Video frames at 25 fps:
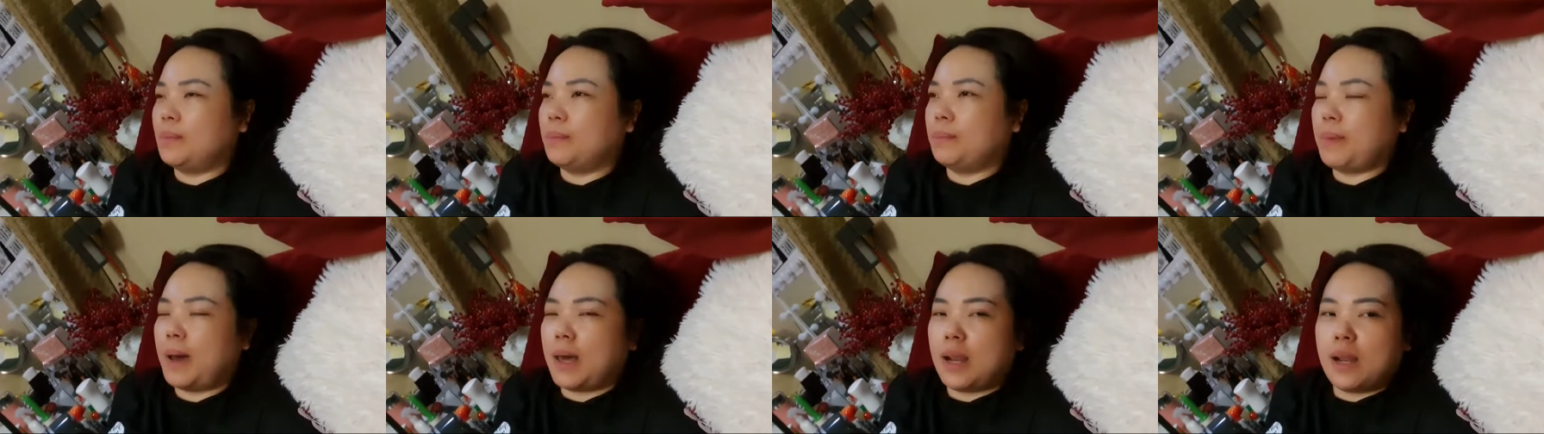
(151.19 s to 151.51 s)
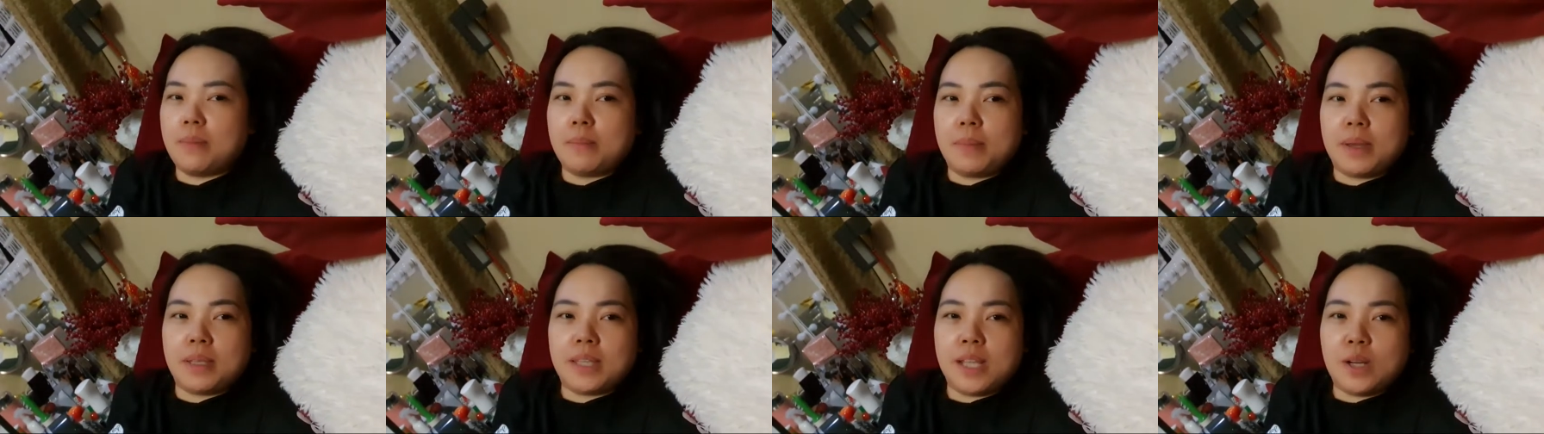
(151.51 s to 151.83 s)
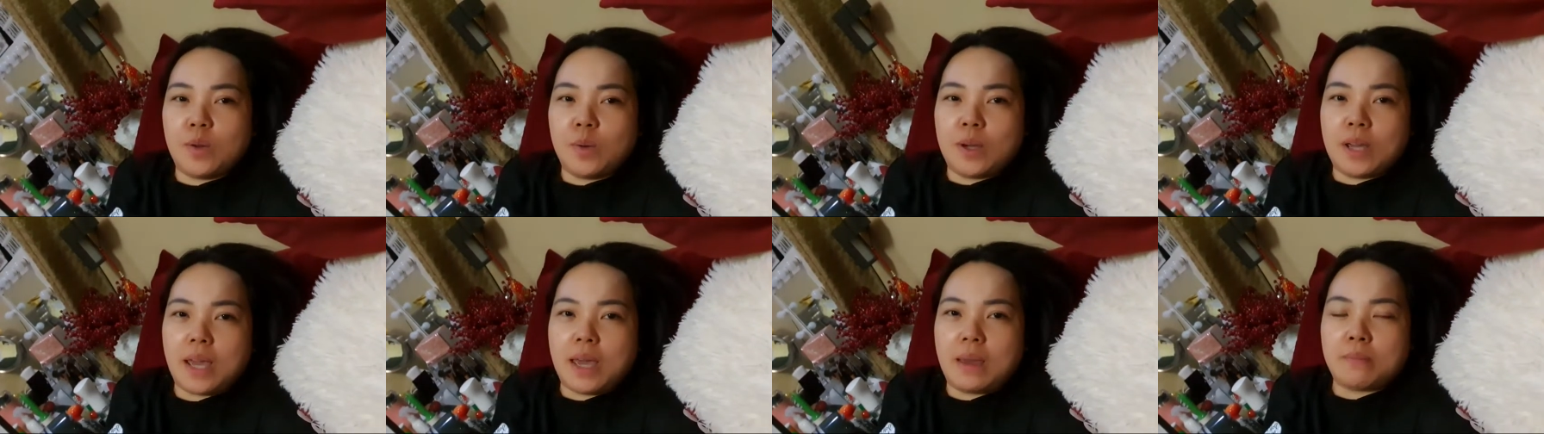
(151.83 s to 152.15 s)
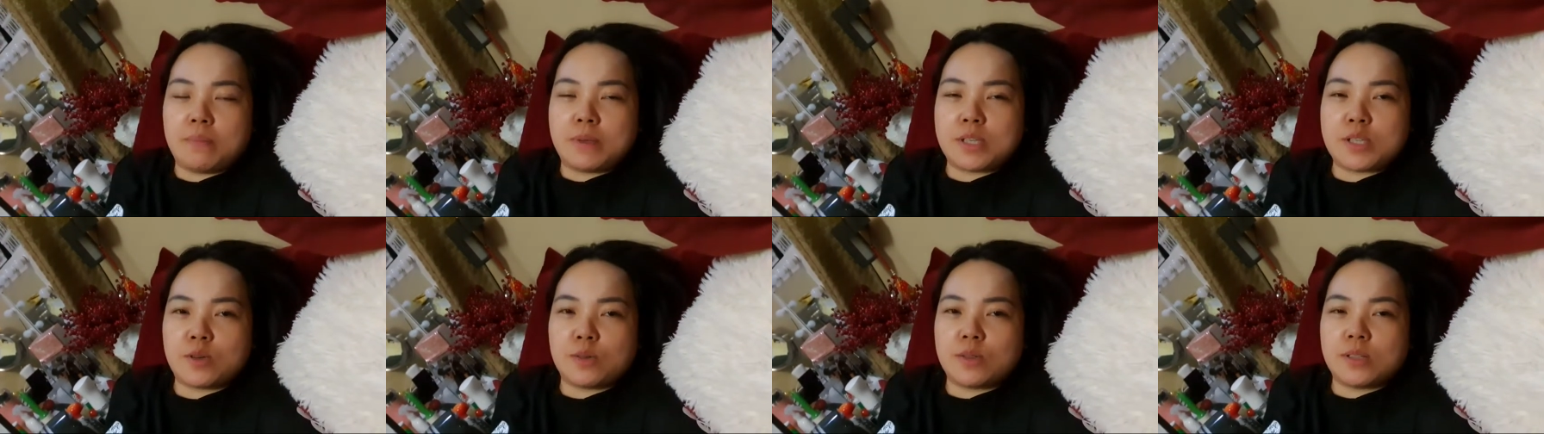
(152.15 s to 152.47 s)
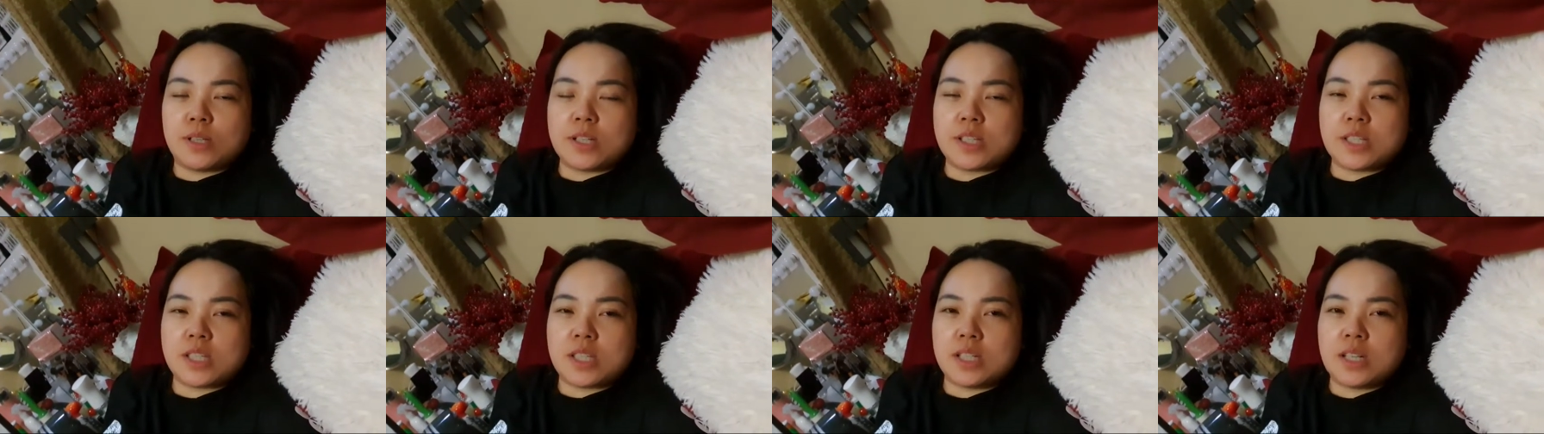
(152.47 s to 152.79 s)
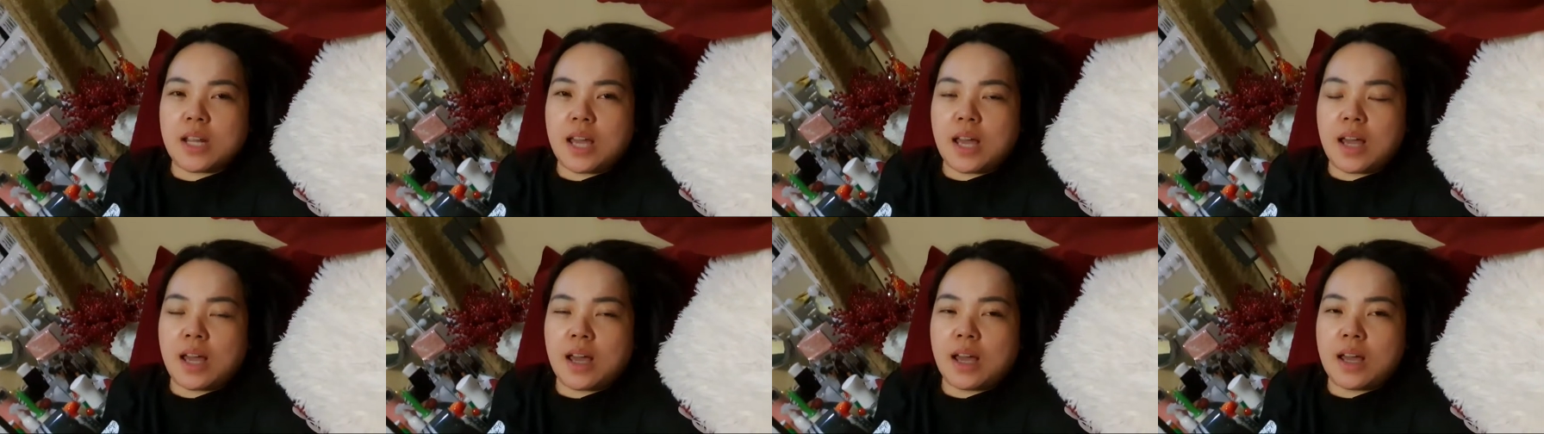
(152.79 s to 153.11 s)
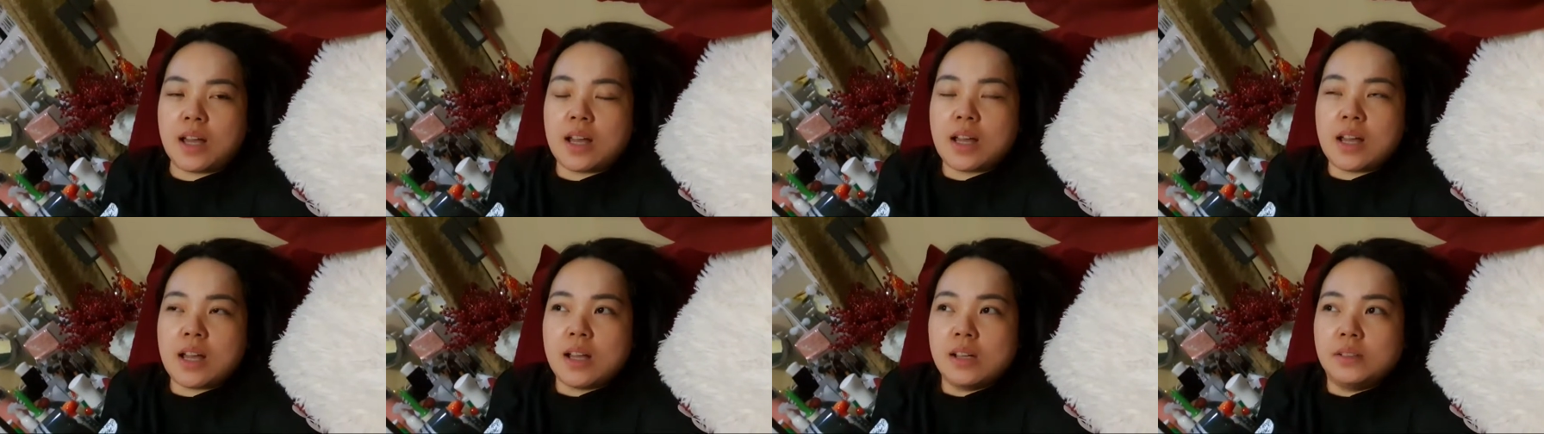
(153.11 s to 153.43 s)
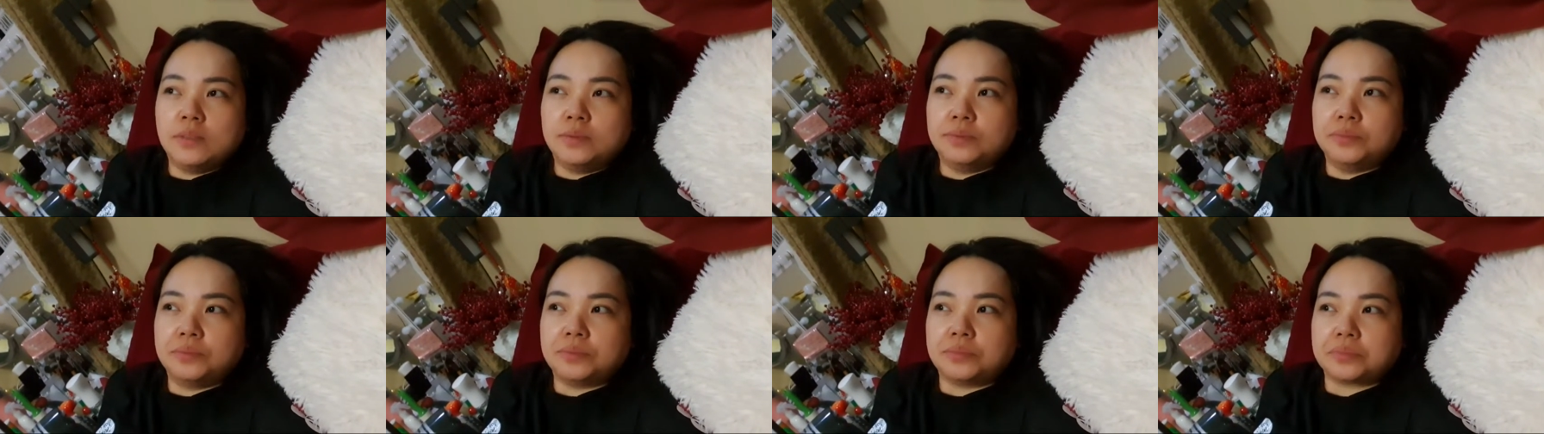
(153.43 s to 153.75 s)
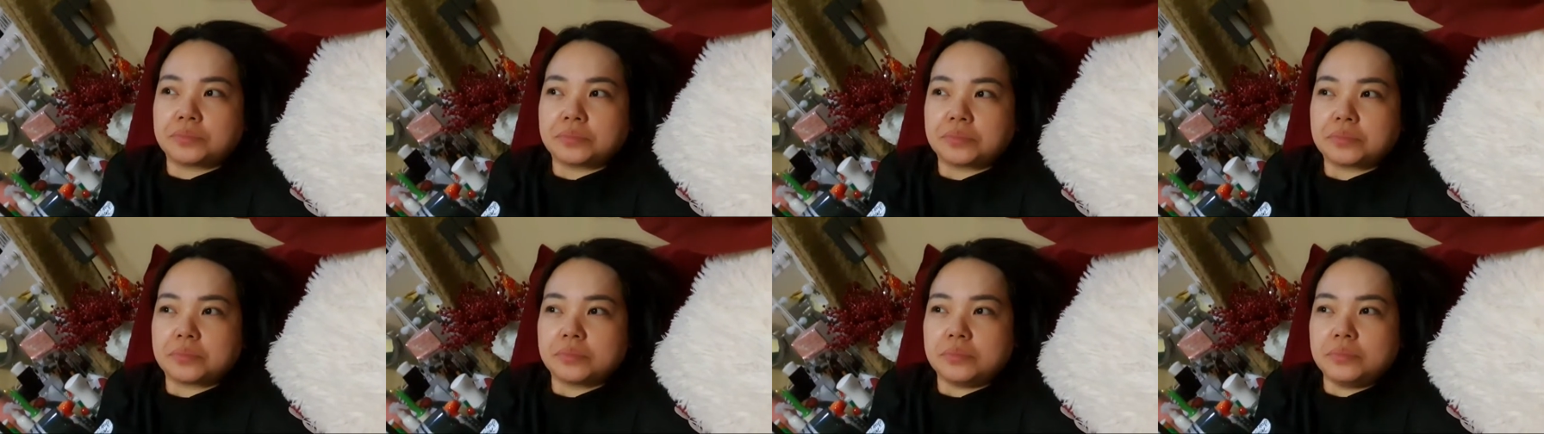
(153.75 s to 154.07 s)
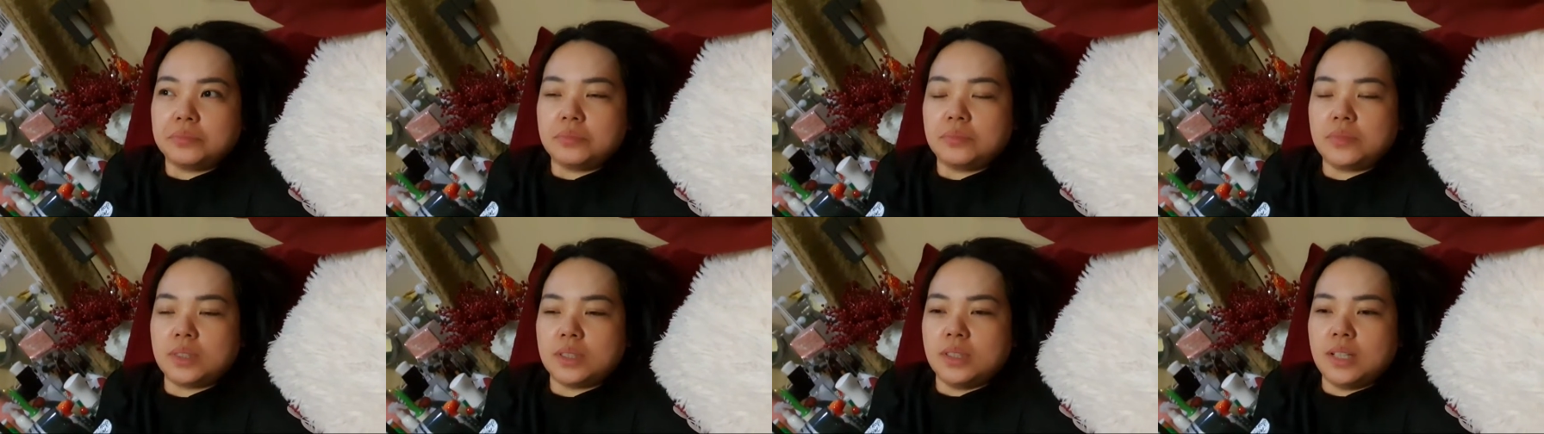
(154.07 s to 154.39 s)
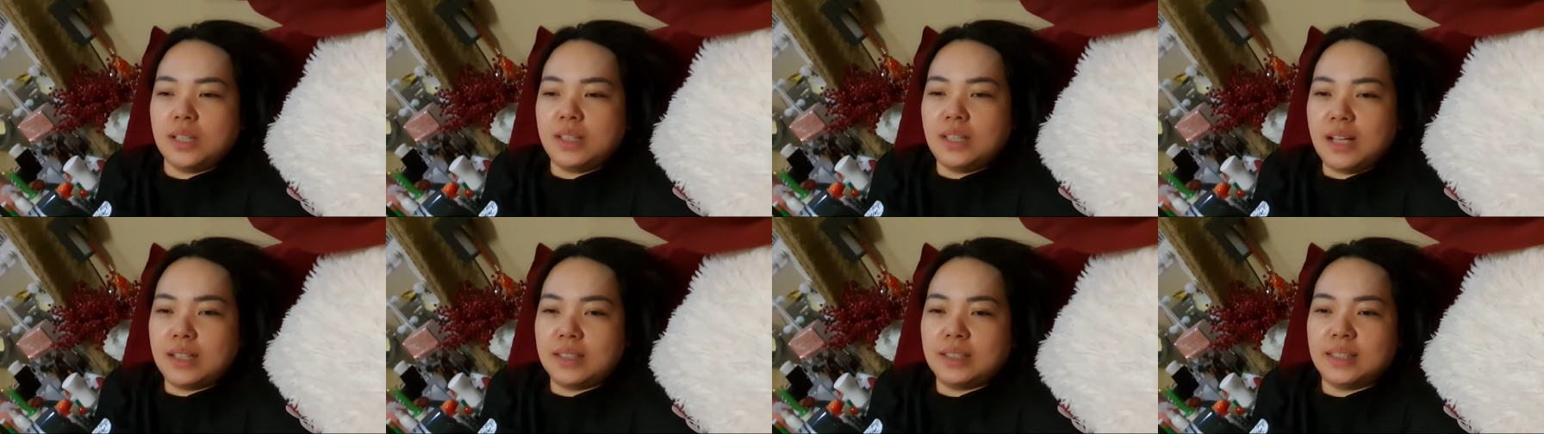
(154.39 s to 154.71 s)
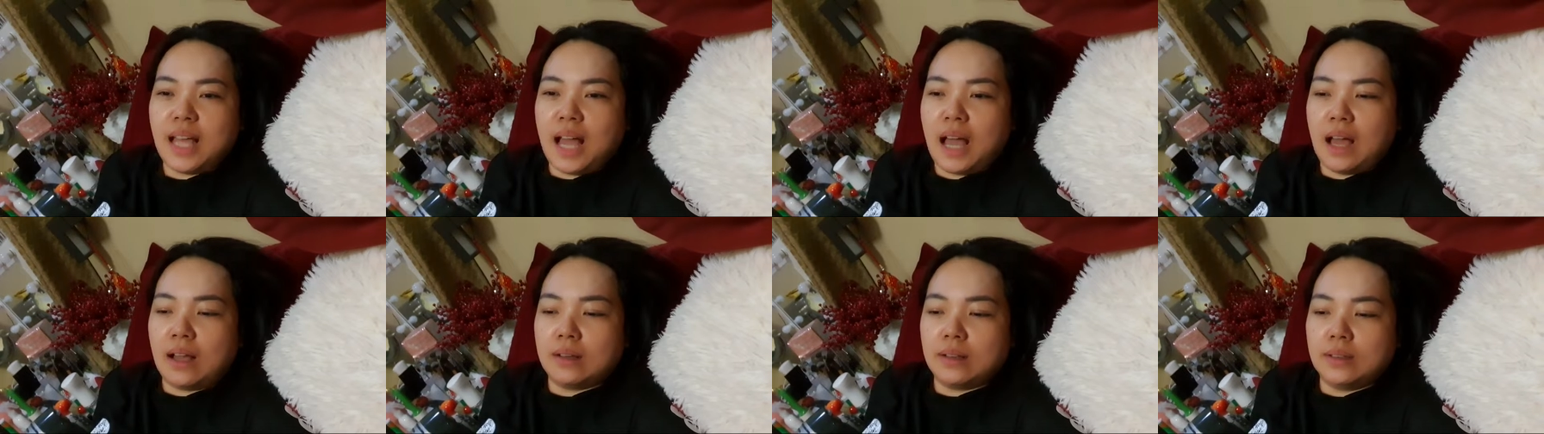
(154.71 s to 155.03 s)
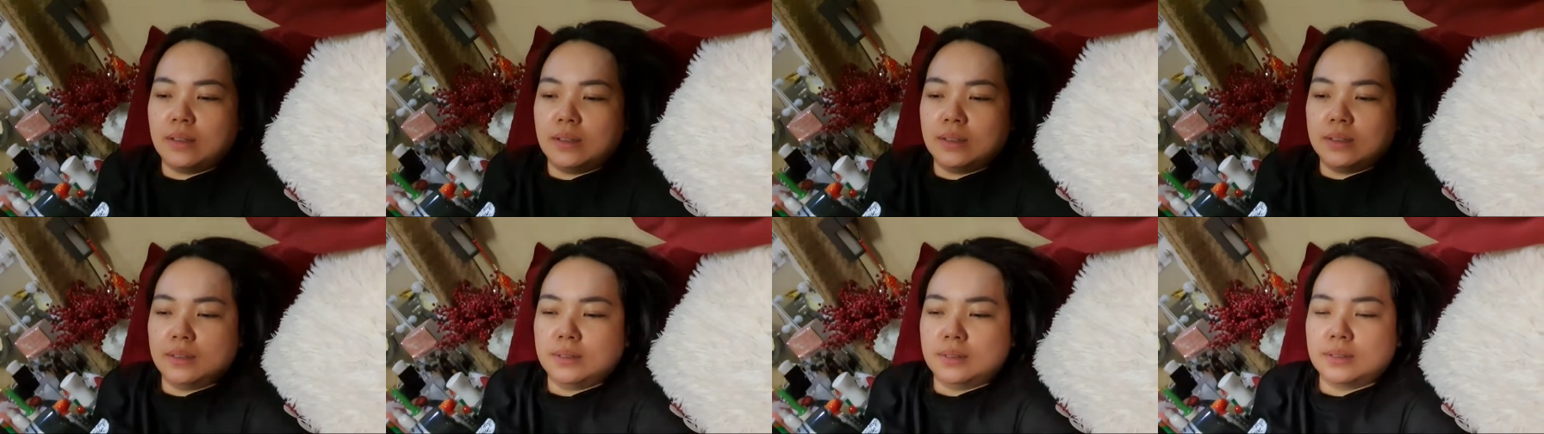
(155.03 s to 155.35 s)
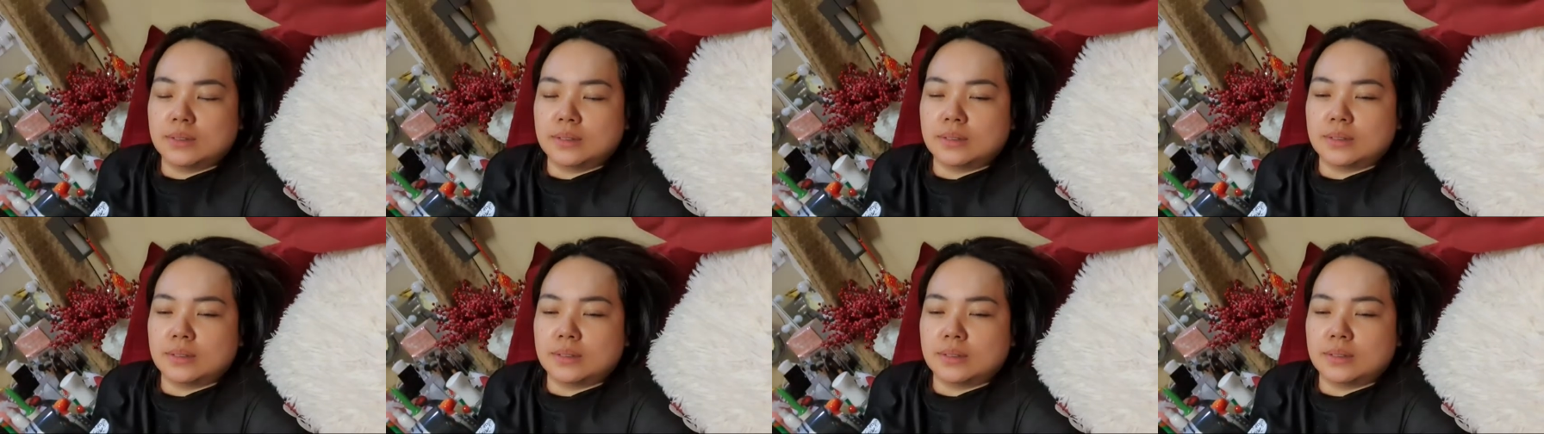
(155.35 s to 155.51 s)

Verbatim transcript: Parang may dalawang episode kasi na nadagdag.